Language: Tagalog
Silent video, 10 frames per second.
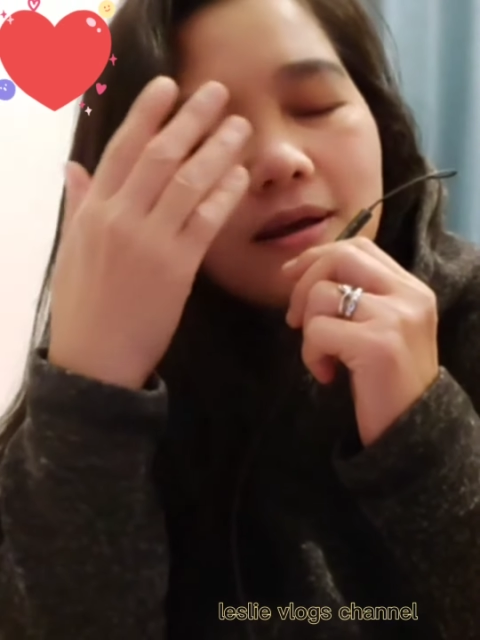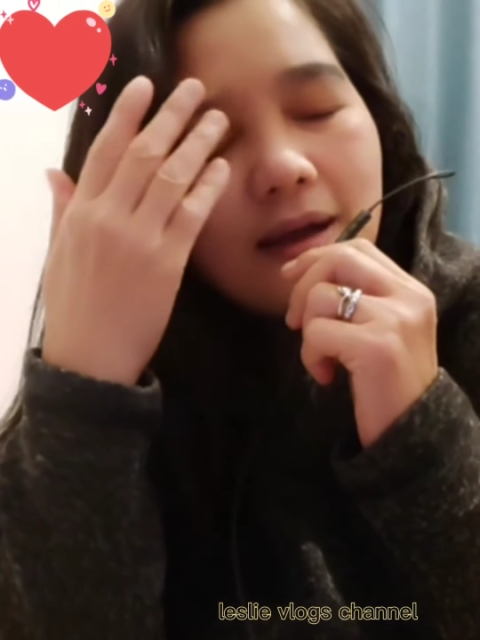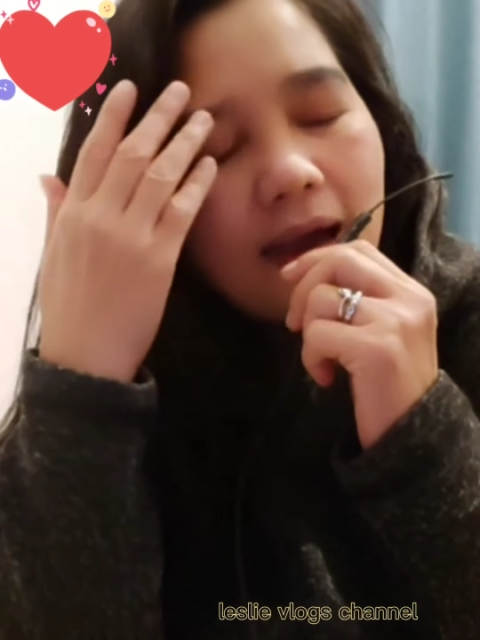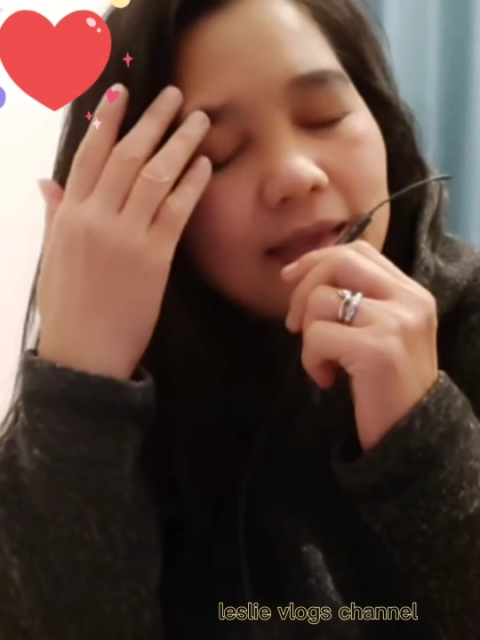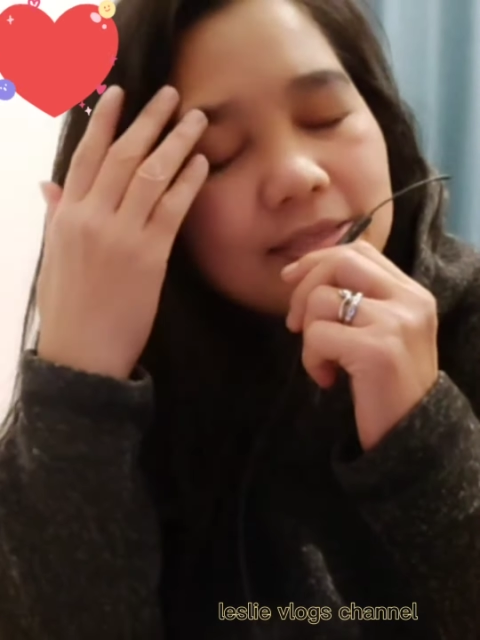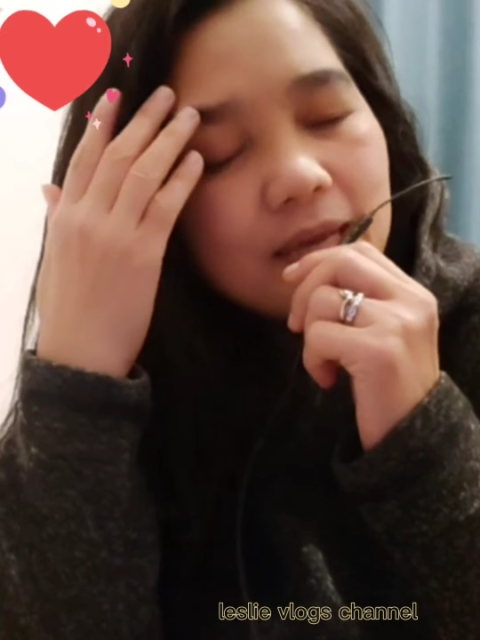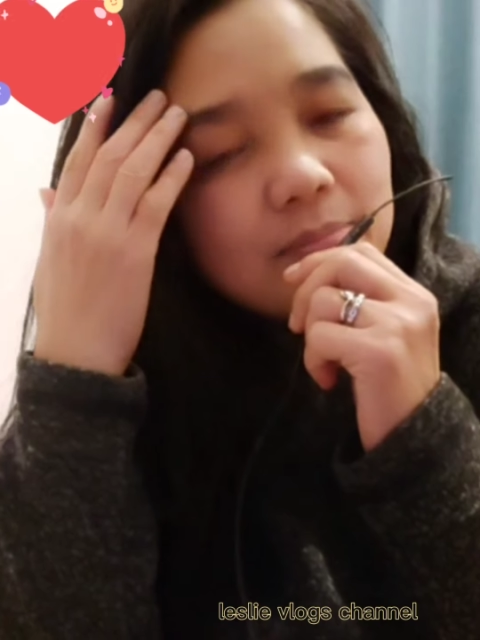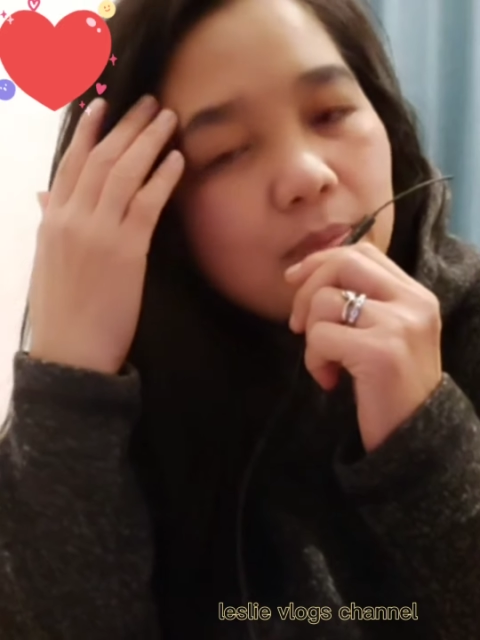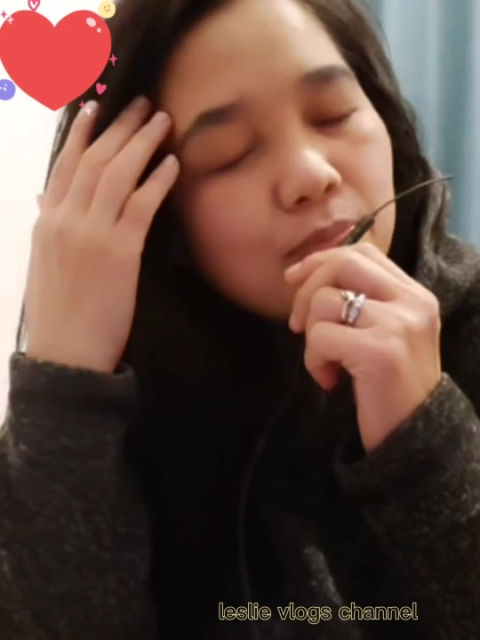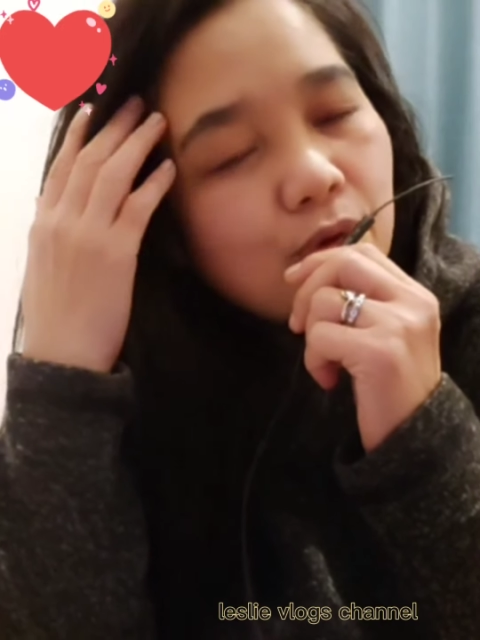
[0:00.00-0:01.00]
Kahit saan
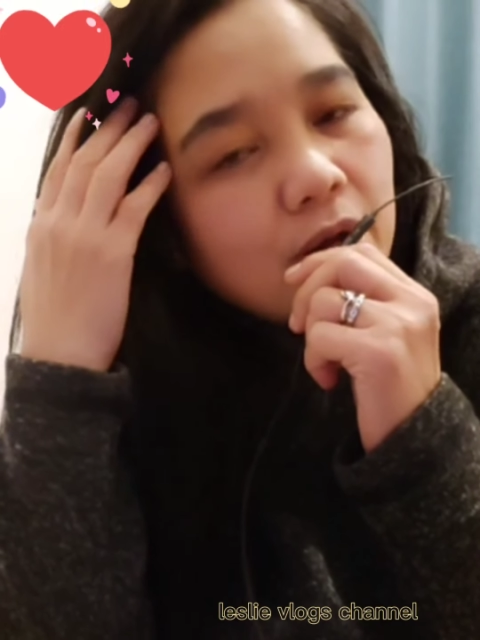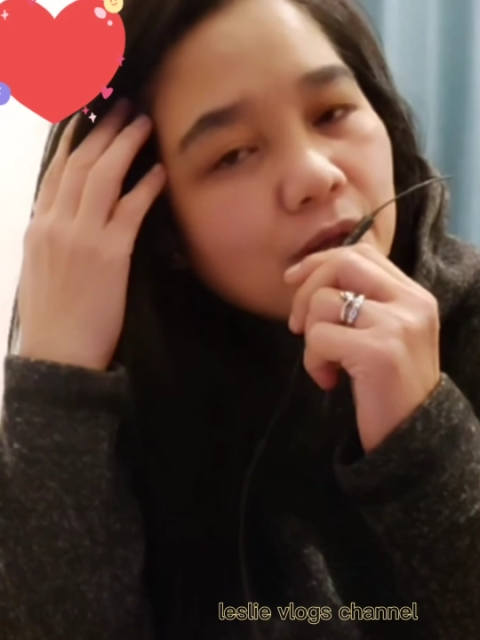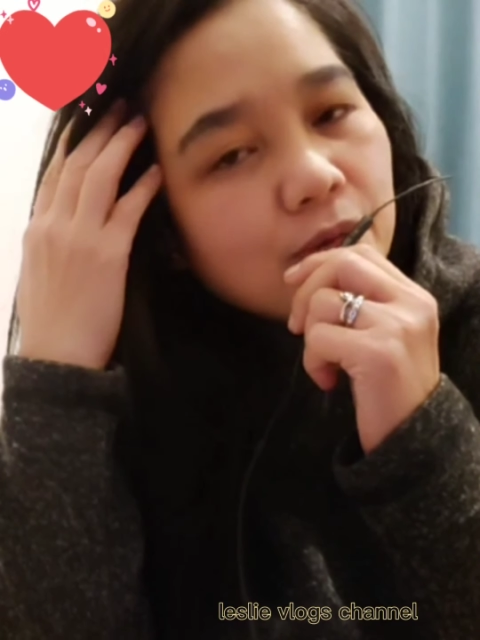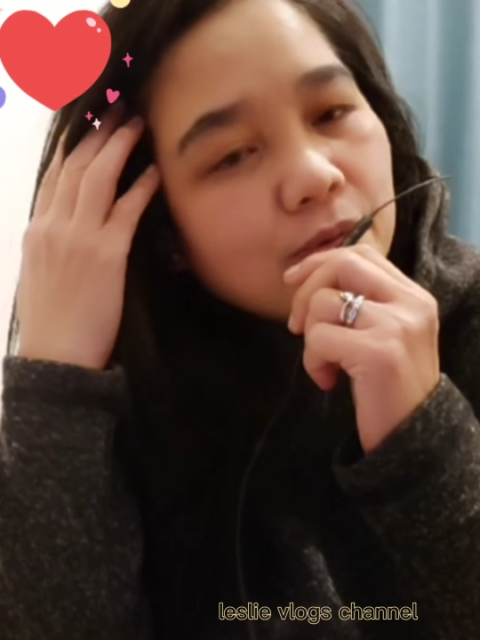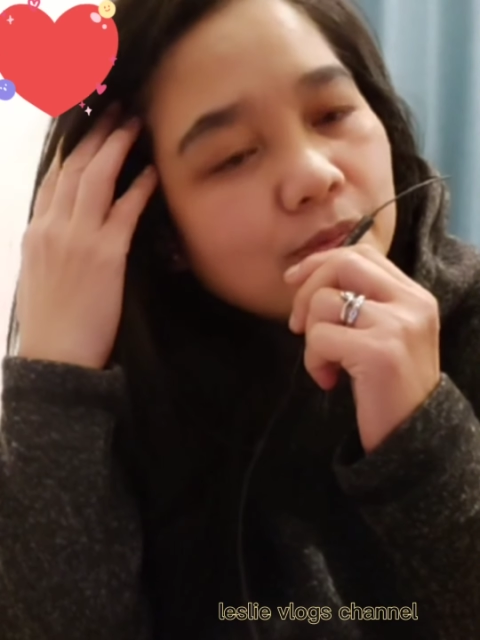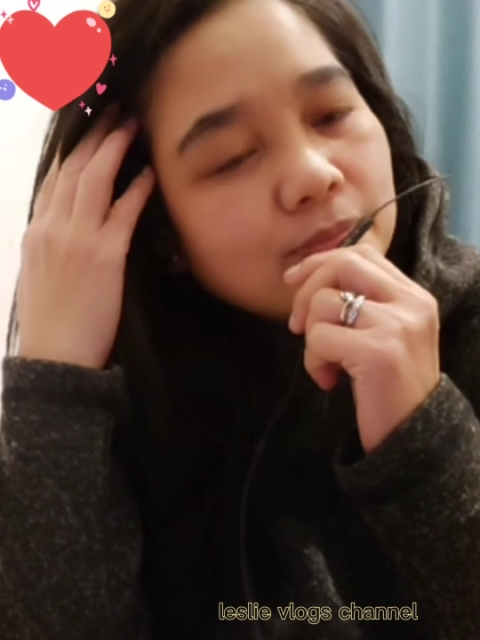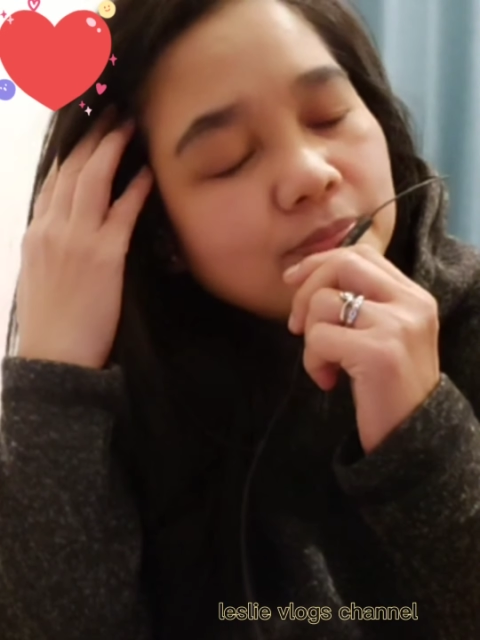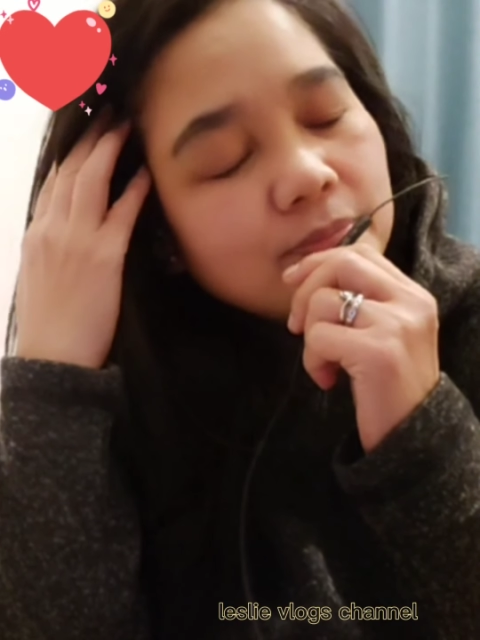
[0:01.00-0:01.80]
man po kayong